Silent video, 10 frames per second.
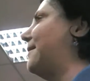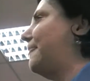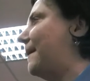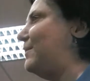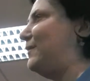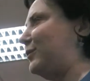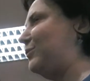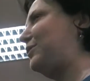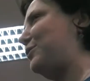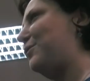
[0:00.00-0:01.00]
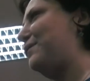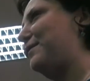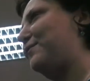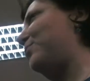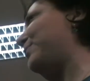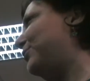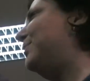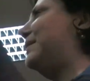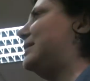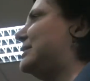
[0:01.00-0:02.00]
Да мы вот тут идем идем в Европу, ну
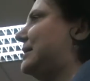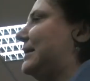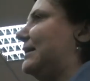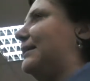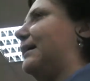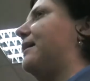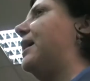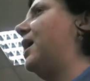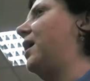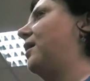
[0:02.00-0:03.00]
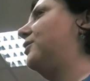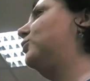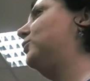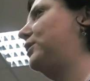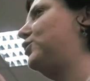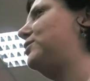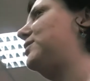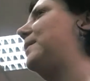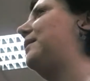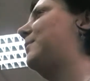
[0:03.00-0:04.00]
молодцы и так далее. Ну, насчет
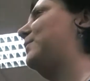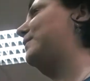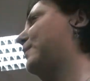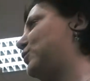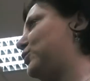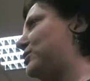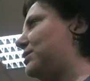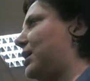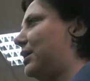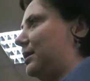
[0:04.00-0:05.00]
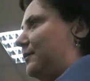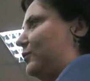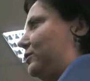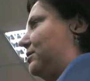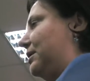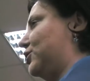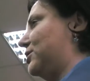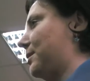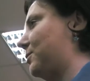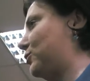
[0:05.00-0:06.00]
себя, как бы мне вообще очень странно, вот даже
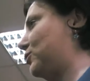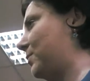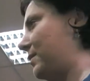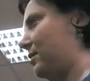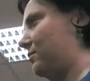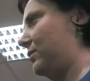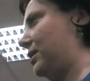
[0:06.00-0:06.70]
сам лозунг «Мы